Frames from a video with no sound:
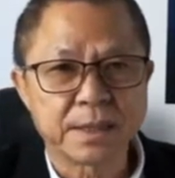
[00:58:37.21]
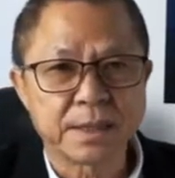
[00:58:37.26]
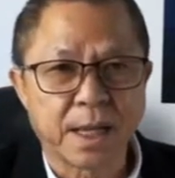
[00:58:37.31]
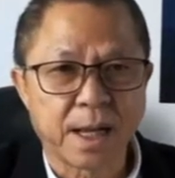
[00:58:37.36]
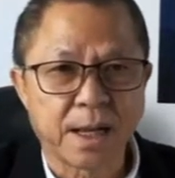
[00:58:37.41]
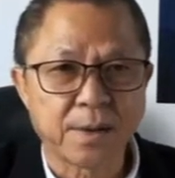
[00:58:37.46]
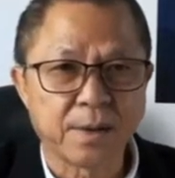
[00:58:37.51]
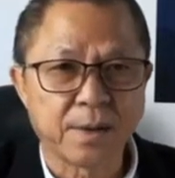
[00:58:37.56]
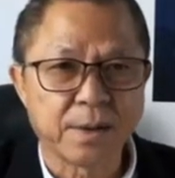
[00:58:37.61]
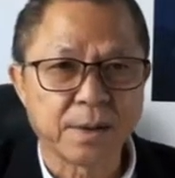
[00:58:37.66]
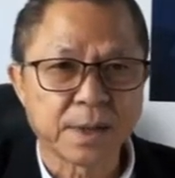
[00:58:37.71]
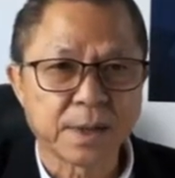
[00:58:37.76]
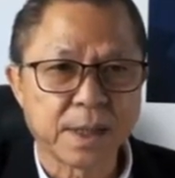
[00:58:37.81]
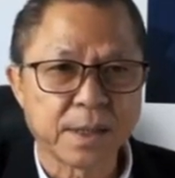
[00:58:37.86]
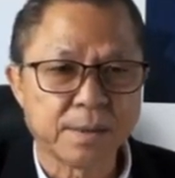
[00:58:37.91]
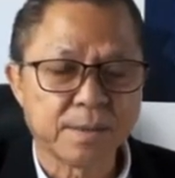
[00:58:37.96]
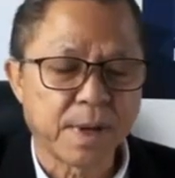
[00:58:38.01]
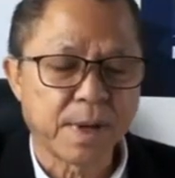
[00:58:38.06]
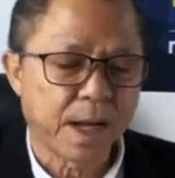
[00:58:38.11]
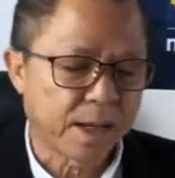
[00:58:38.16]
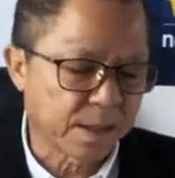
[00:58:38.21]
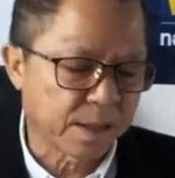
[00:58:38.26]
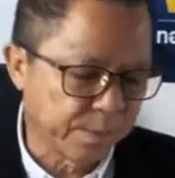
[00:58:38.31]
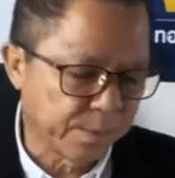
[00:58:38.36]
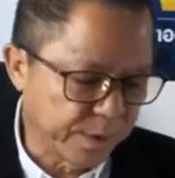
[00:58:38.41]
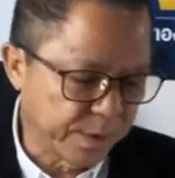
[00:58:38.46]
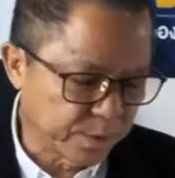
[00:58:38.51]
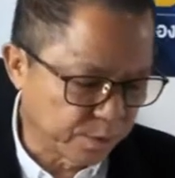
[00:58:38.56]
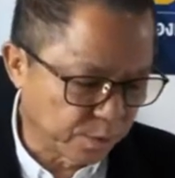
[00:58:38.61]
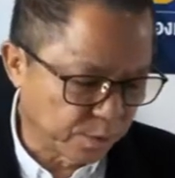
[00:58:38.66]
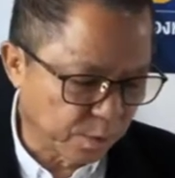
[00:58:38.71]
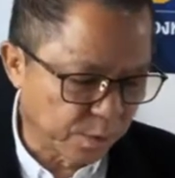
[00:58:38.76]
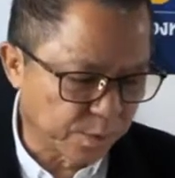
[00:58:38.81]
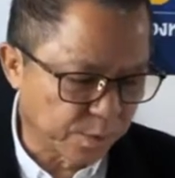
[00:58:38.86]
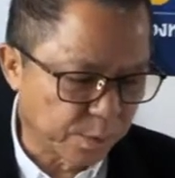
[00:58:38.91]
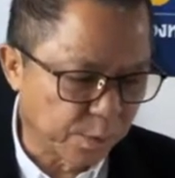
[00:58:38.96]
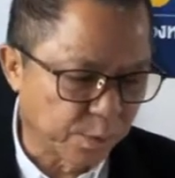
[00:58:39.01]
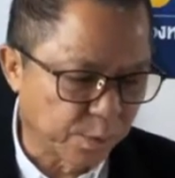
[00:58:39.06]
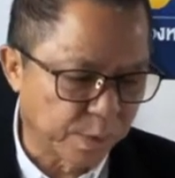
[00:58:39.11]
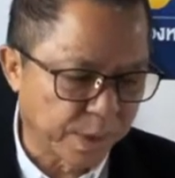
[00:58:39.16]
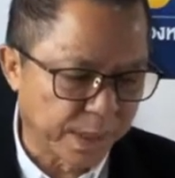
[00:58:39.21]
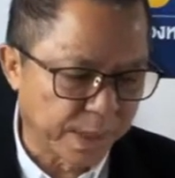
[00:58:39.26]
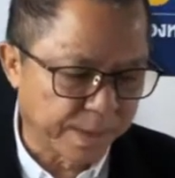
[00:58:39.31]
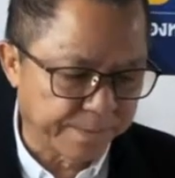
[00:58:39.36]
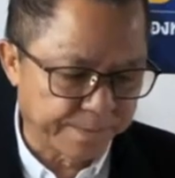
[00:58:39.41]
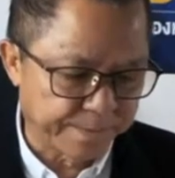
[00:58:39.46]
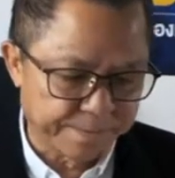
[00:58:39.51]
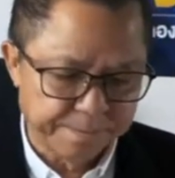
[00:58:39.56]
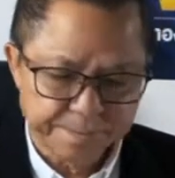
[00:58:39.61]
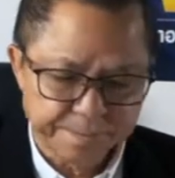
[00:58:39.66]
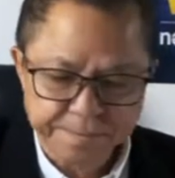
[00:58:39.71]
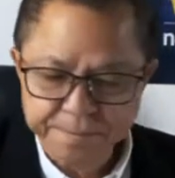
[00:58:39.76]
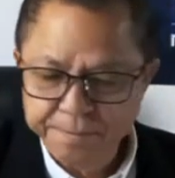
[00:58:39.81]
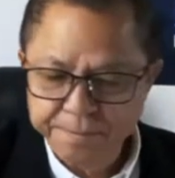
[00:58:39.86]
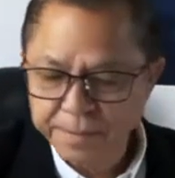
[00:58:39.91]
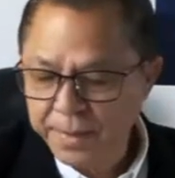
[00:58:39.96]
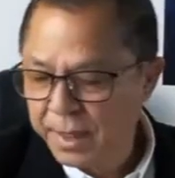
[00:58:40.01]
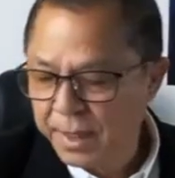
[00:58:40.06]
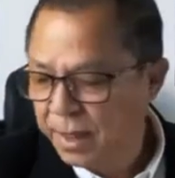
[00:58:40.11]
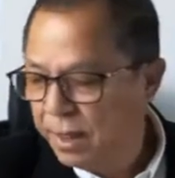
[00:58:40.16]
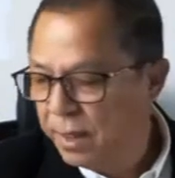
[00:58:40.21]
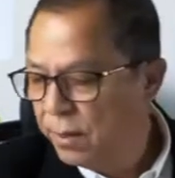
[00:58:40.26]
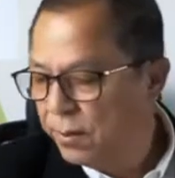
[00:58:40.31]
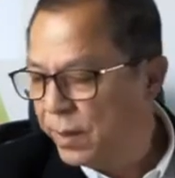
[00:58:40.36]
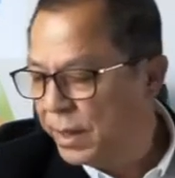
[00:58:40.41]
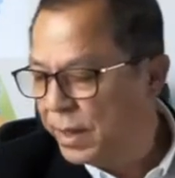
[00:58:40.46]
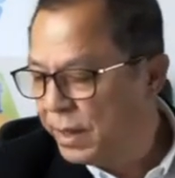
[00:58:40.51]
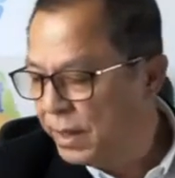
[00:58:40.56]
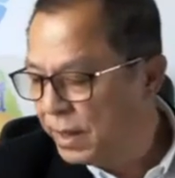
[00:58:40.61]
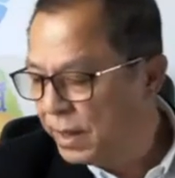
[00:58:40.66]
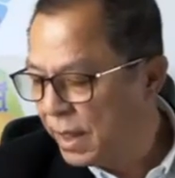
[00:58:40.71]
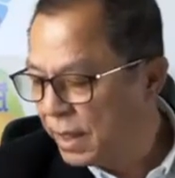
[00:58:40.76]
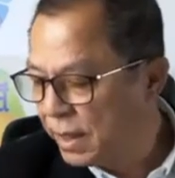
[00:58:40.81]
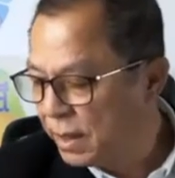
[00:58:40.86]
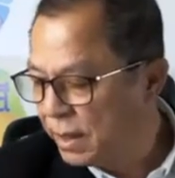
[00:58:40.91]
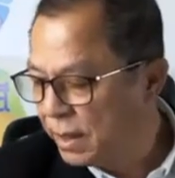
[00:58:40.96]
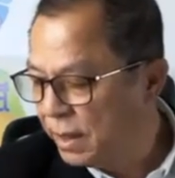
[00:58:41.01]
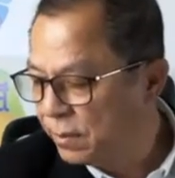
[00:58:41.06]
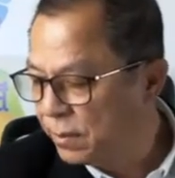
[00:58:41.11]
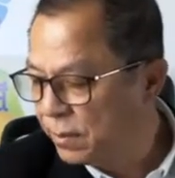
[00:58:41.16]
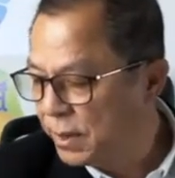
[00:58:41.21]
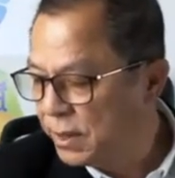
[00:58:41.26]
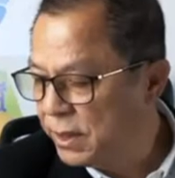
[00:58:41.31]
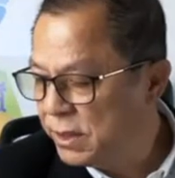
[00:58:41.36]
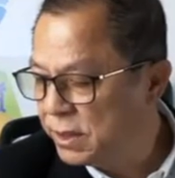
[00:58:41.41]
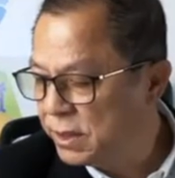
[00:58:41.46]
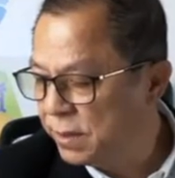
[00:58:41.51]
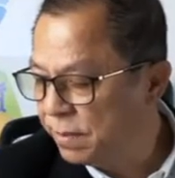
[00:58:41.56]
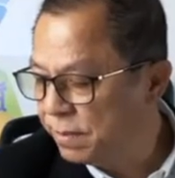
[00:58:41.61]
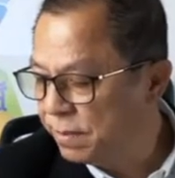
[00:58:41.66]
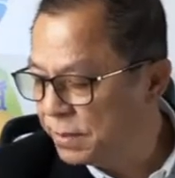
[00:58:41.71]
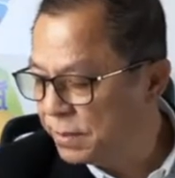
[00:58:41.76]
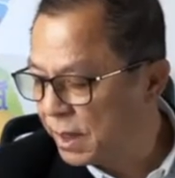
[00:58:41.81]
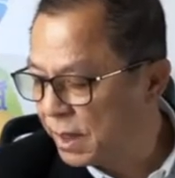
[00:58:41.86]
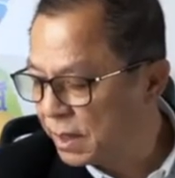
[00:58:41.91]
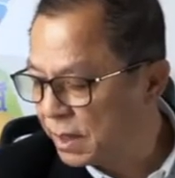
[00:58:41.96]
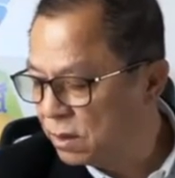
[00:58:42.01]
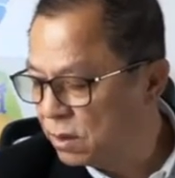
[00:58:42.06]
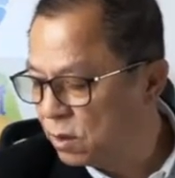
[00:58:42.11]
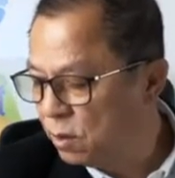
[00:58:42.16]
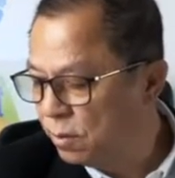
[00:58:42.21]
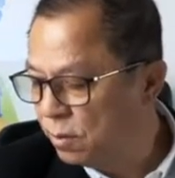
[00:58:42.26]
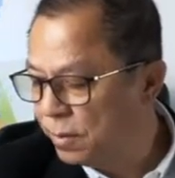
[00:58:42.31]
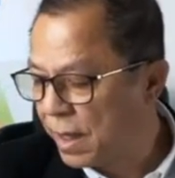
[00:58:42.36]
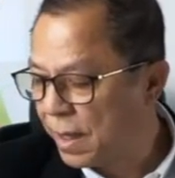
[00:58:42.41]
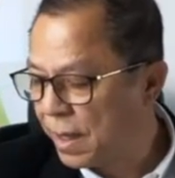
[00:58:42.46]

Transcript: มีเรื่องการต้องตั้งเลือกตั้งใหม่ขอเวลาสั้นๆเลยนะวิทยุตัดได้นะถ้าจำเป็น